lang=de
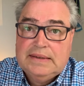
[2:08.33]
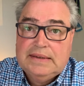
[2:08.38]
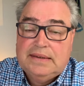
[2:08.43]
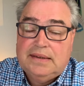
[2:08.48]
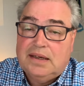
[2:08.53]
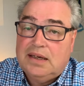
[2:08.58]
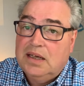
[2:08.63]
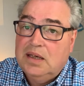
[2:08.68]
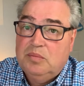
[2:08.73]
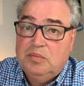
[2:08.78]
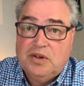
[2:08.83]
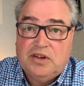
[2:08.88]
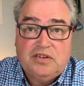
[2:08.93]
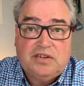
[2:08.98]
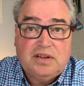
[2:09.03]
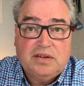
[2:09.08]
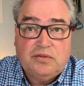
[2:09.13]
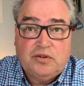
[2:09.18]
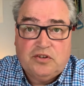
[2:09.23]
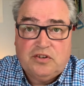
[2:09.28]
nach einem
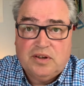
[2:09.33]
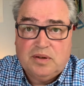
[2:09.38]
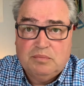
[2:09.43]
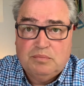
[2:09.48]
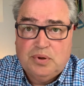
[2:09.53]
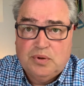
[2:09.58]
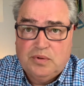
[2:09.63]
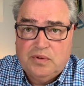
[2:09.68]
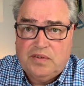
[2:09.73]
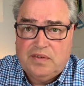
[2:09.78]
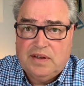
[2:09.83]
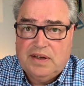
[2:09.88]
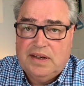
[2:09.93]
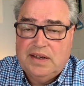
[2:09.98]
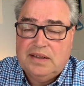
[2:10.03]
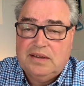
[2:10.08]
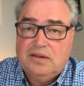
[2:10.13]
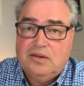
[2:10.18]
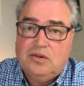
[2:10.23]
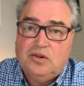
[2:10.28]
Bericht der Washington Post
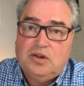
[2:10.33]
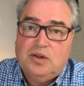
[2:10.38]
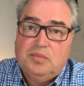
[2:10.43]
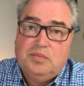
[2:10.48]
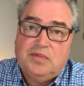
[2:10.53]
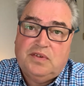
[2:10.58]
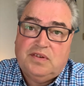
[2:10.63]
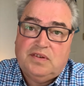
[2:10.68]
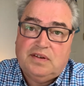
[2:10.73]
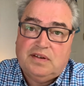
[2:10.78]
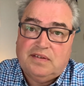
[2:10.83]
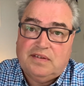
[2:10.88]
eingeräumt,